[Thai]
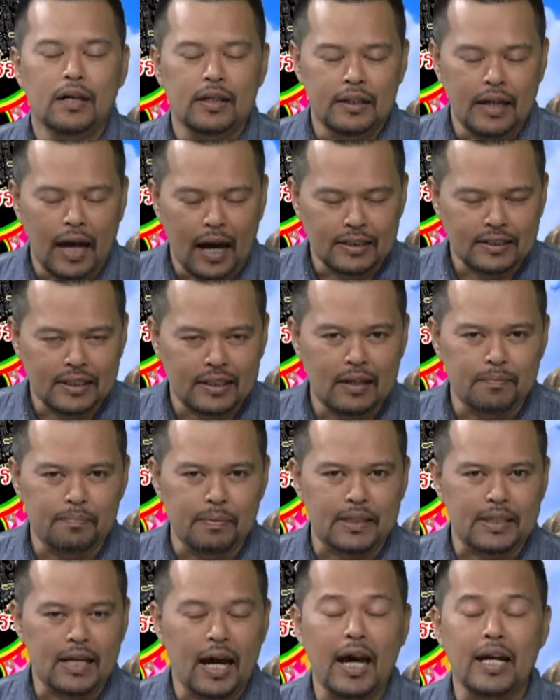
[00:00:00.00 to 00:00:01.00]
ญาติสนิทมิ
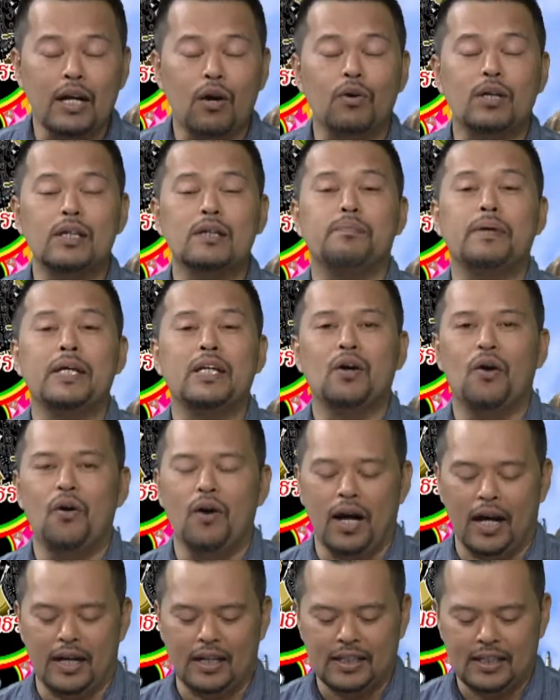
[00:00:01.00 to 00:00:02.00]
ตรให้เราคือพี่น้อง
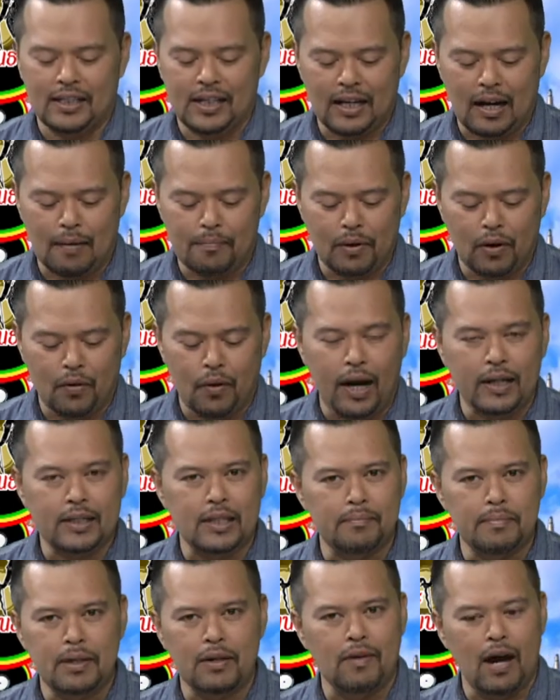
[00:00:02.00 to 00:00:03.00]
กันนะครับเราอาจ
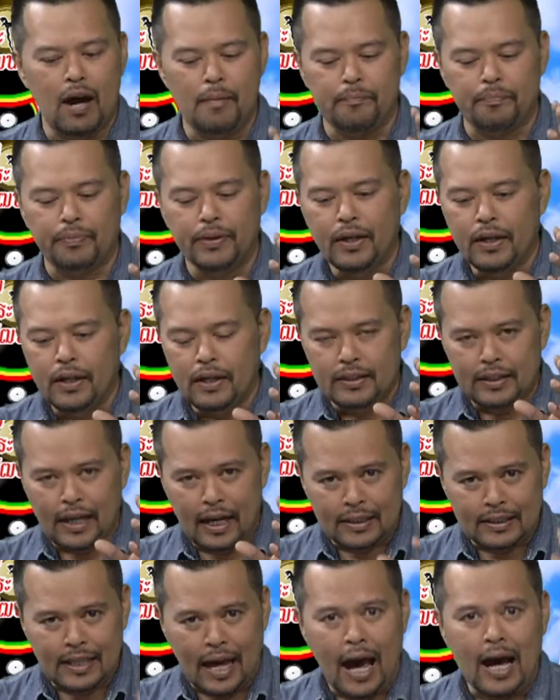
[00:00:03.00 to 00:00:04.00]
จะมีความแต
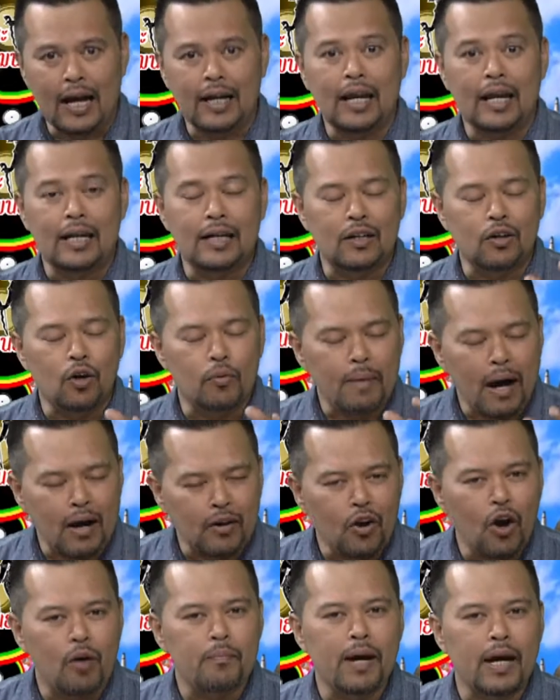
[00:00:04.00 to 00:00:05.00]
กต่างในเรื่องของบ่าว
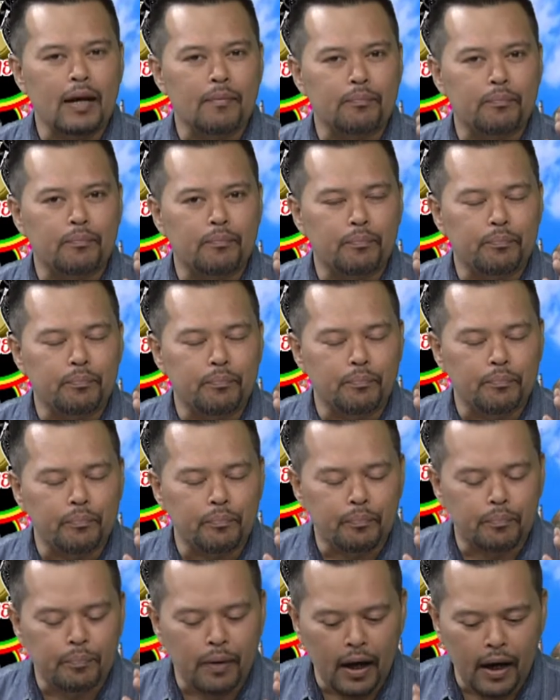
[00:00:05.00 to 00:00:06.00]
ล้อมแห่ง
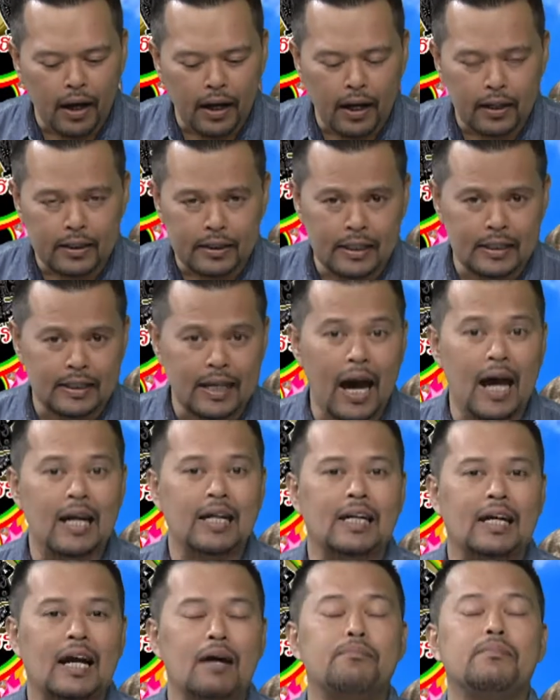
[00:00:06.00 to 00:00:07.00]
ทินท่าน
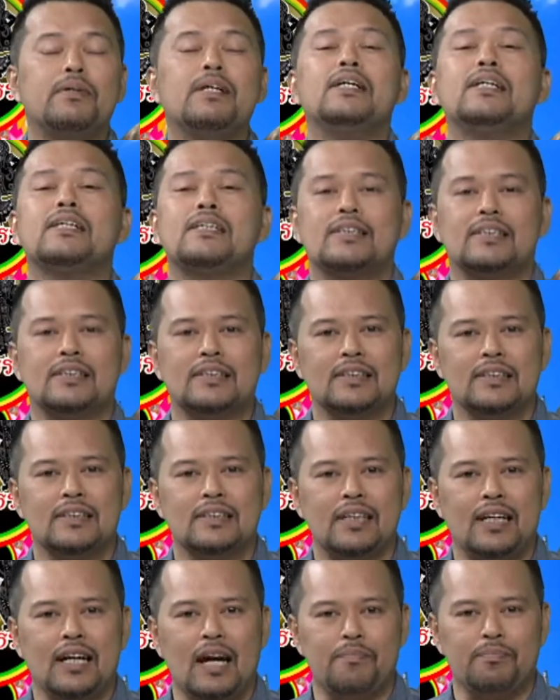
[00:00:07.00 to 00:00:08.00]
กำเนิด
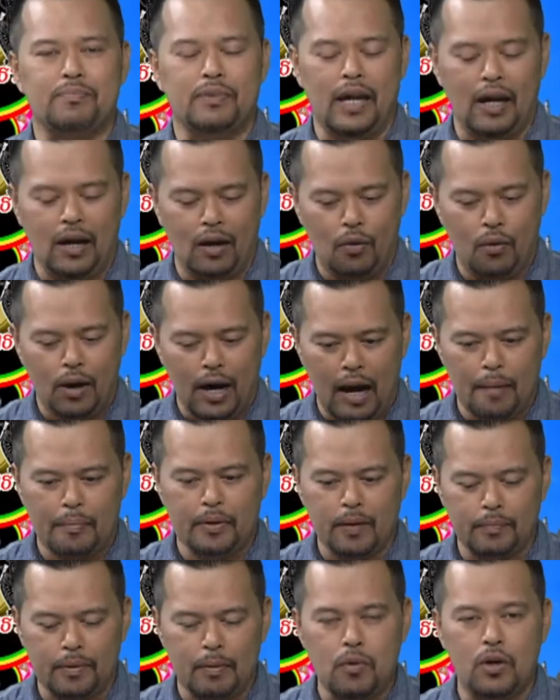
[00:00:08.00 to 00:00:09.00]
นะครับแต่องค์ข้าพ
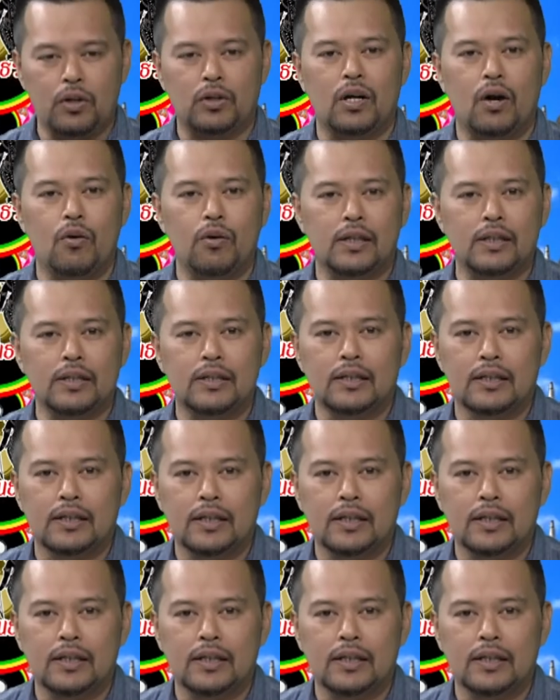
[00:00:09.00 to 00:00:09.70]
ยพสมมติเราคือ